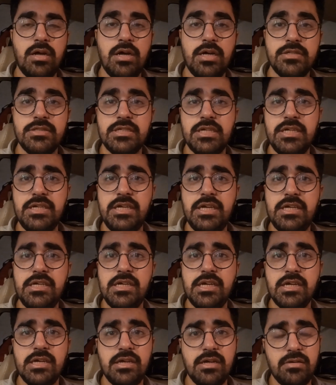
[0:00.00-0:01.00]
आज का यही
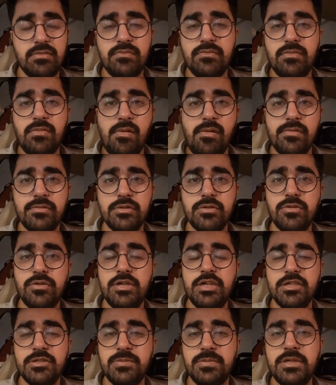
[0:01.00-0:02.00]
है कि गुड
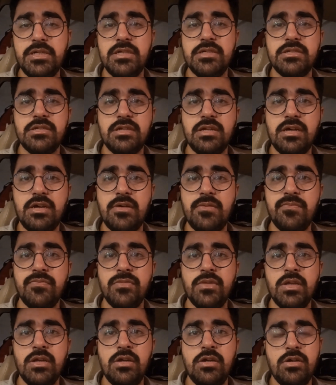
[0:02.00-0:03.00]
एक्सपीरियंस रहा है
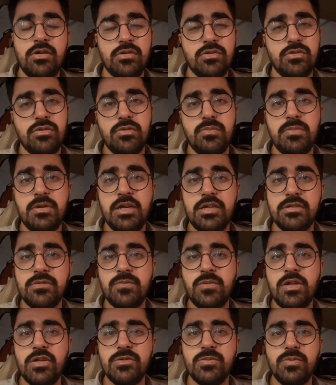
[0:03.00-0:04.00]
तो प्लस
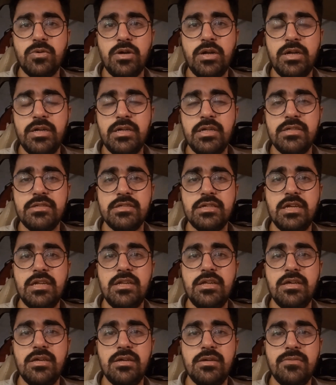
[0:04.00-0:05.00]
प्लस पॉइंट है इसके
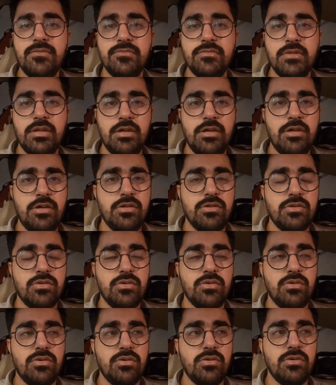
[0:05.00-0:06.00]
लिए तो
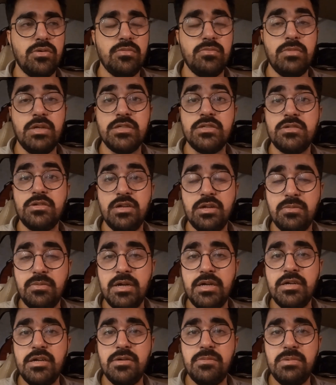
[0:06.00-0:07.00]
मस्ट
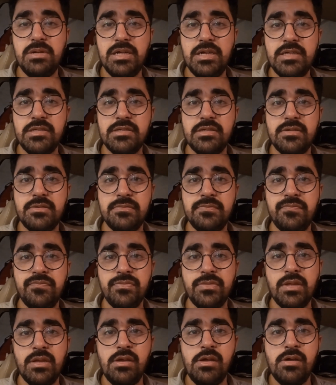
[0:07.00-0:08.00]
रिकमेंडेड प्लेस है
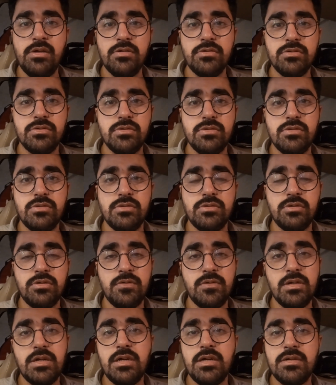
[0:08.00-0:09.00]
तो
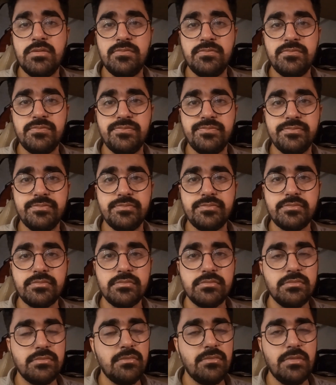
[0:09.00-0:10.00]
ओवरऑल
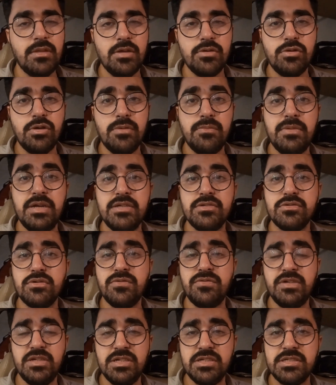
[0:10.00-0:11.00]
तो अब मैं इसको
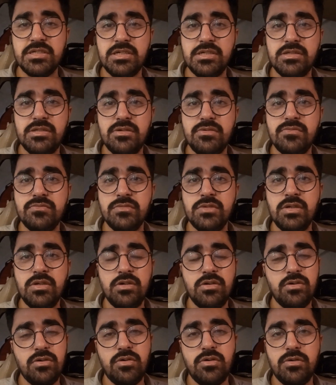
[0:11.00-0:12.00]
फिनिश करता हूँ
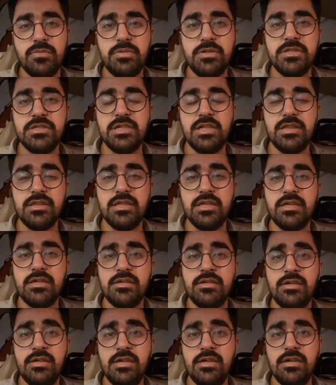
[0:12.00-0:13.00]
और फिर चलते हैं
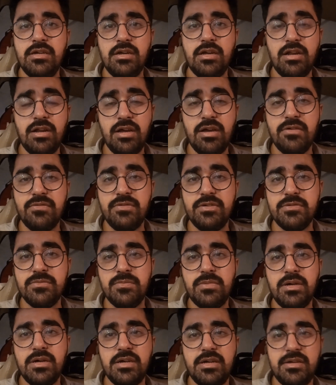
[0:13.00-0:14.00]
अल्लाह हाफिज़
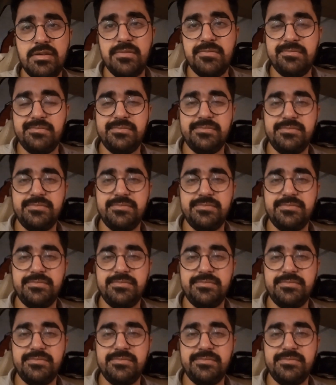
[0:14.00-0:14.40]
बाय